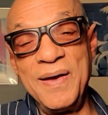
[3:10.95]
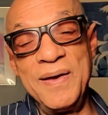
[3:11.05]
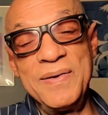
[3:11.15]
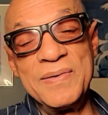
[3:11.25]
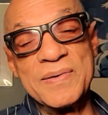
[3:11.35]

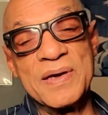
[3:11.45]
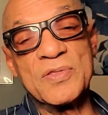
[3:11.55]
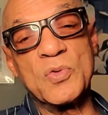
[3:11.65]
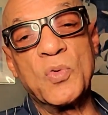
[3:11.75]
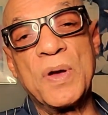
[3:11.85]
en que
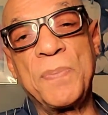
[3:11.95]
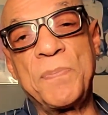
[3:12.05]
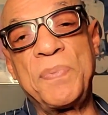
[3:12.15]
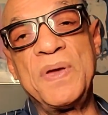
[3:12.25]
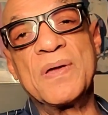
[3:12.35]
tú
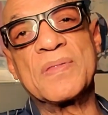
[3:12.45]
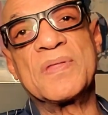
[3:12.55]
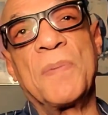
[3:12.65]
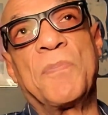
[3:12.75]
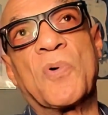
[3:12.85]

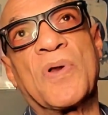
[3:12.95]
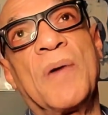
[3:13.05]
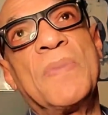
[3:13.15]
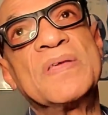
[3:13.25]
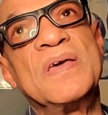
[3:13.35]
despiertes por
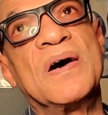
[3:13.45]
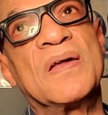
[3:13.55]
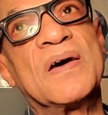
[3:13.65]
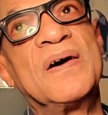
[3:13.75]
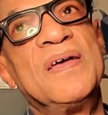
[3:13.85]
la
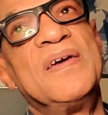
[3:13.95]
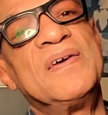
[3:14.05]
mañana